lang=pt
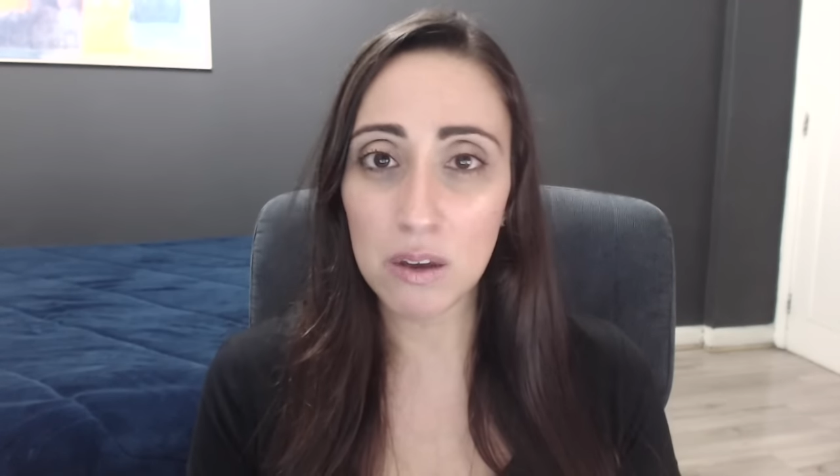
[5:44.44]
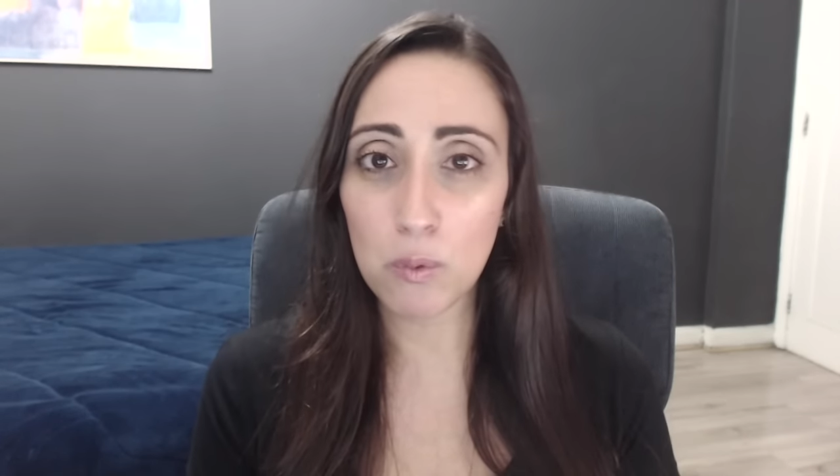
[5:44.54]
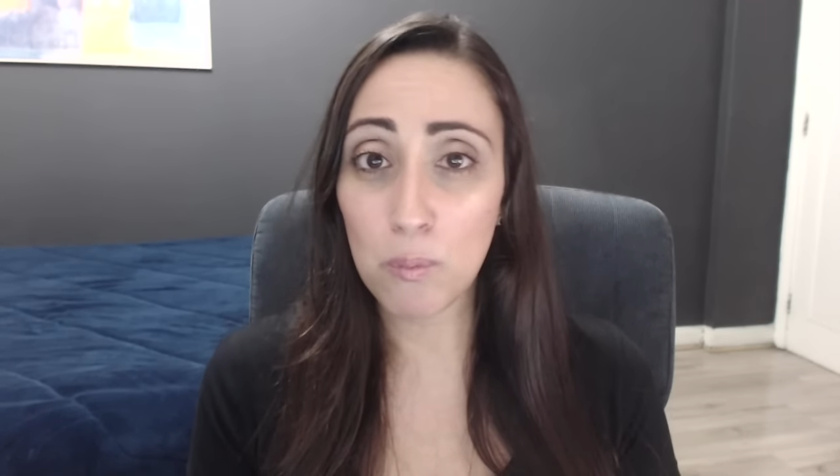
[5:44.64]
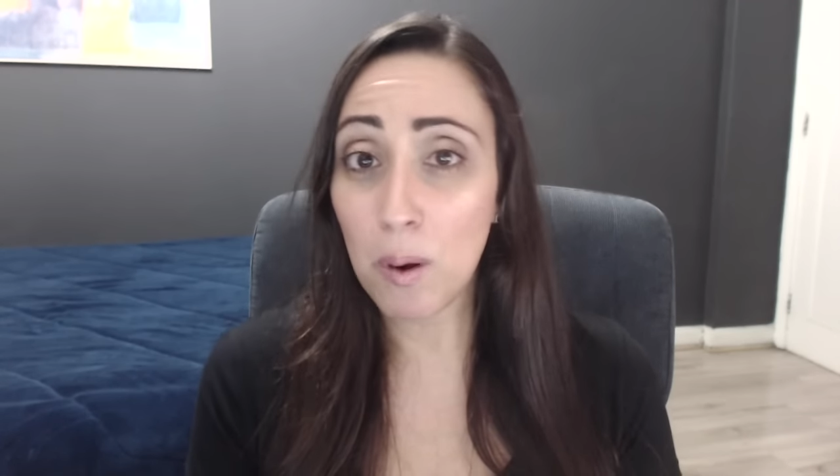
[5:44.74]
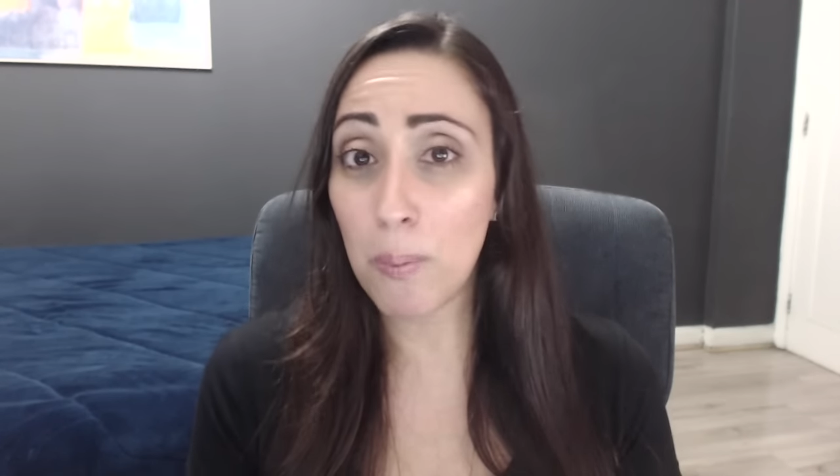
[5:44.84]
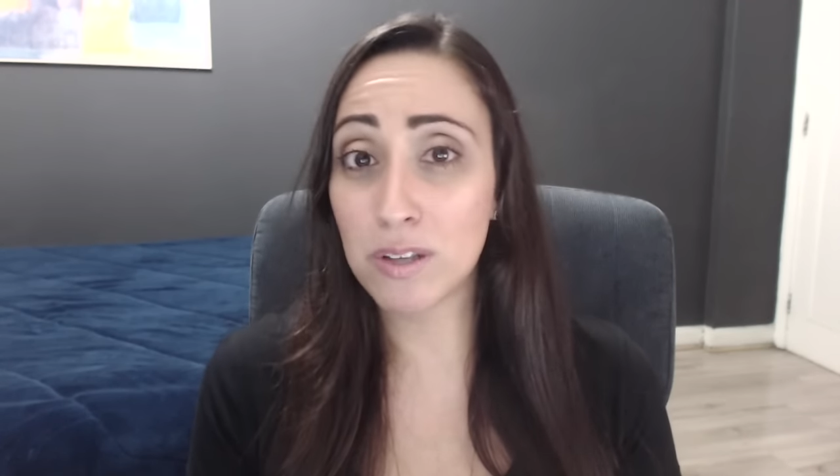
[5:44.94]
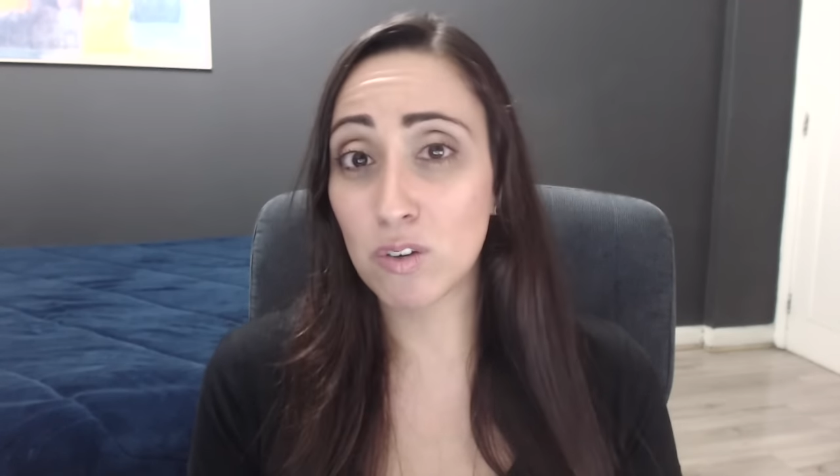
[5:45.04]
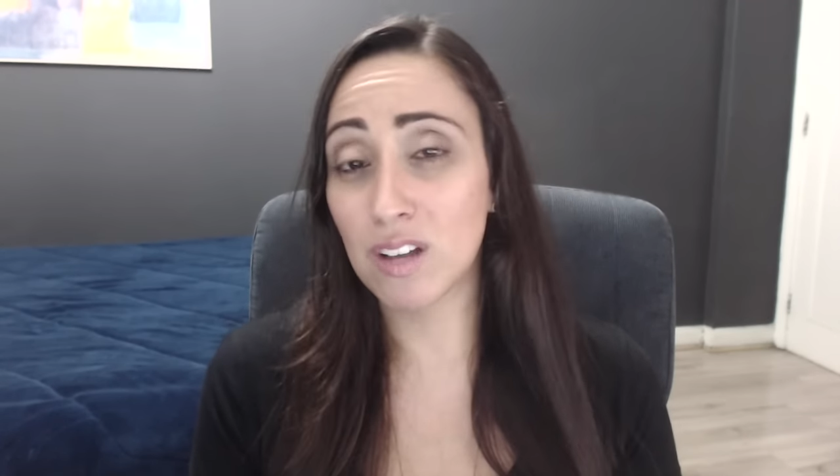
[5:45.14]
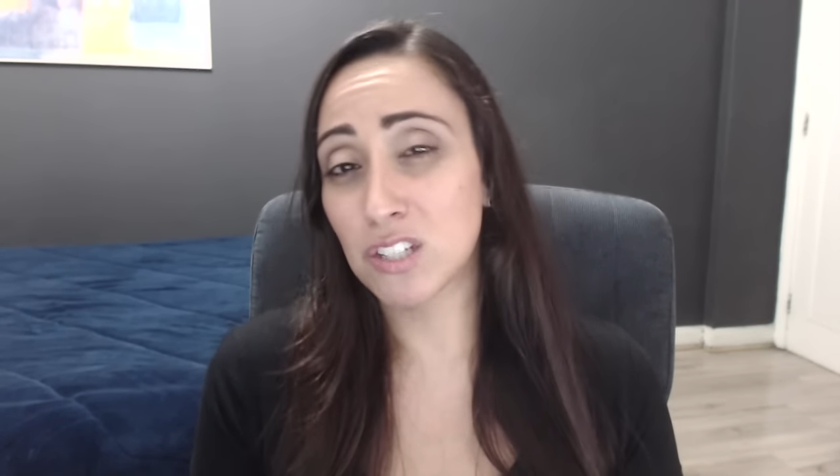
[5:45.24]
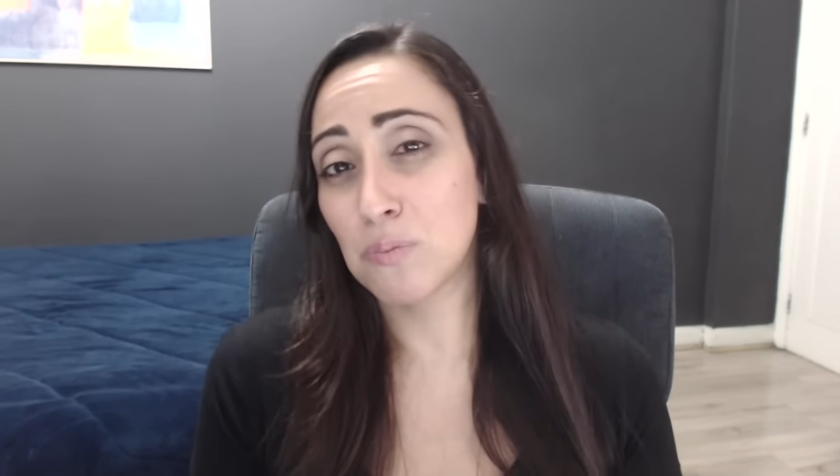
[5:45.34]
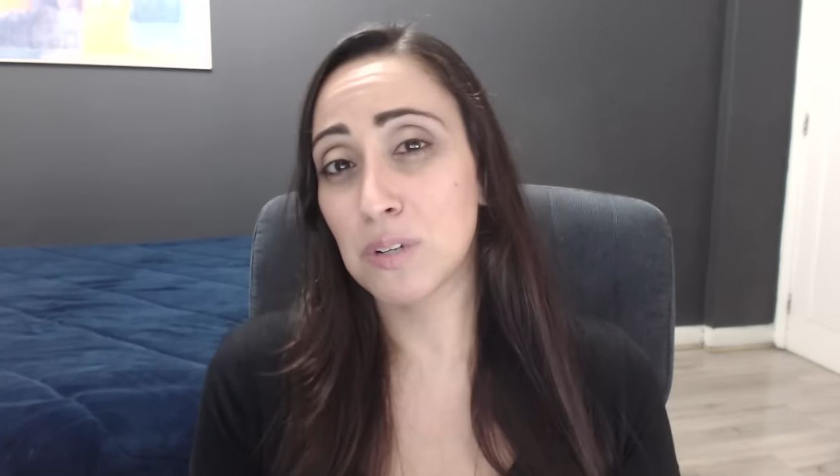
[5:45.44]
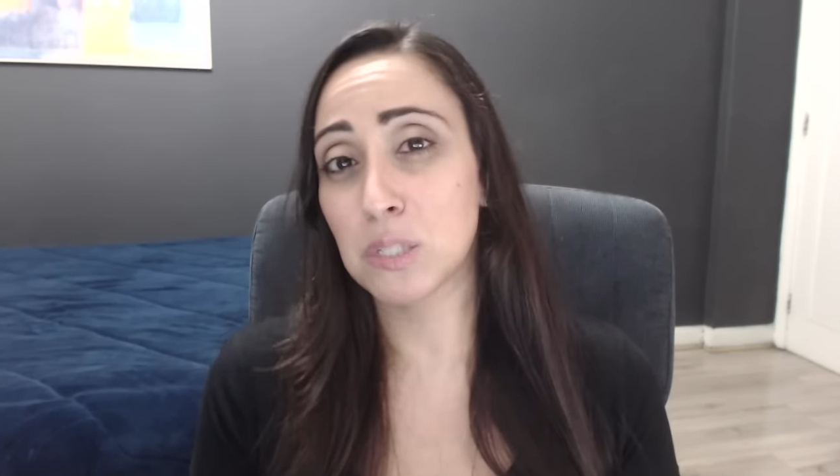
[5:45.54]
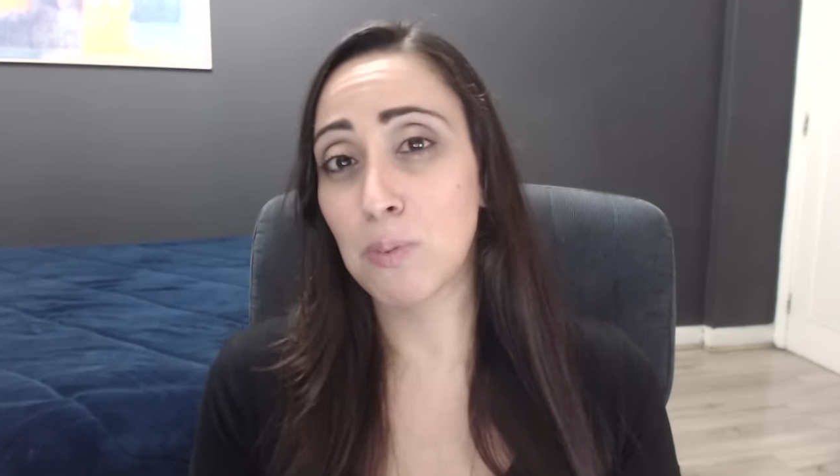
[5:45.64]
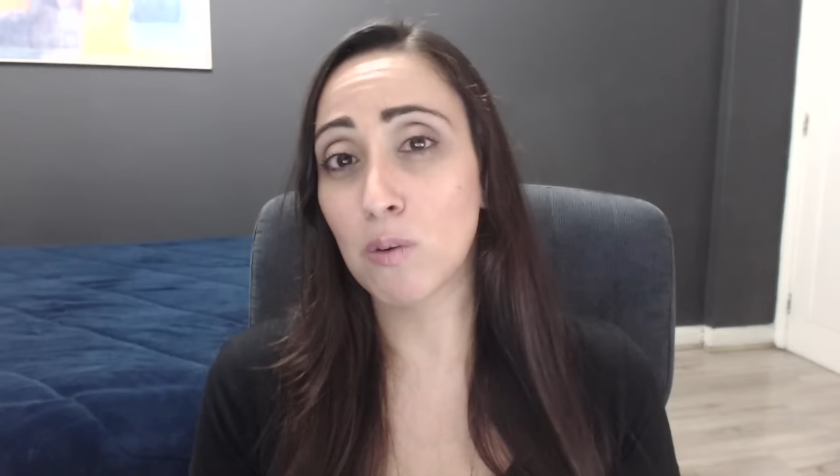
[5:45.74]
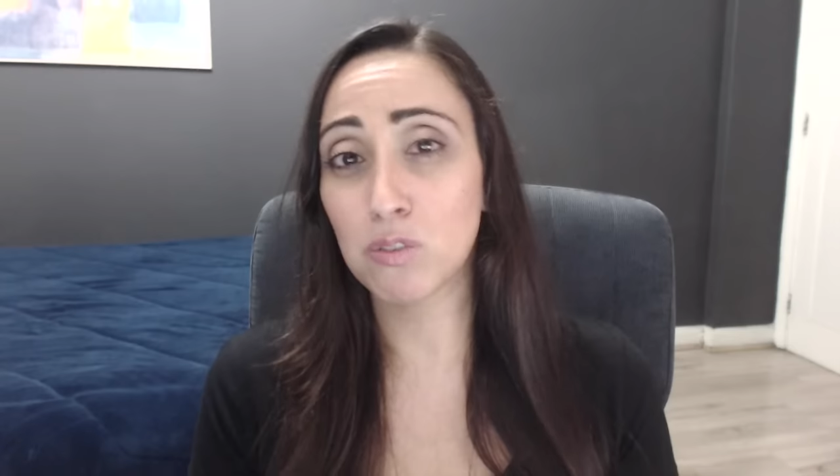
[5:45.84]
O meu personagem
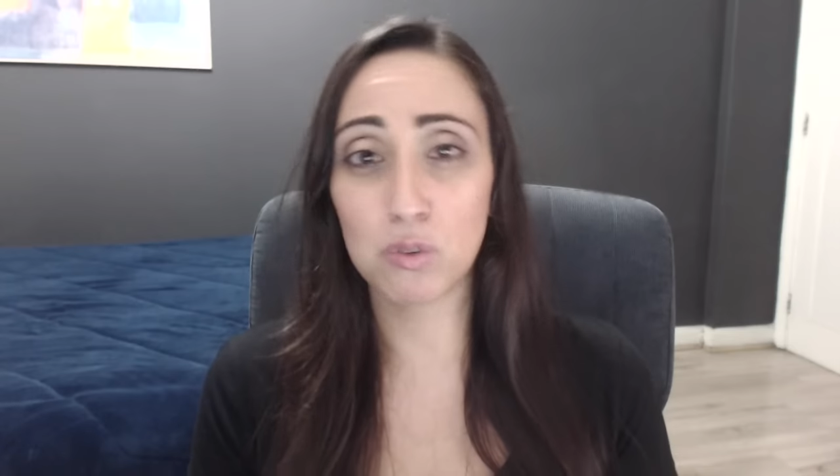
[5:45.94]
principal de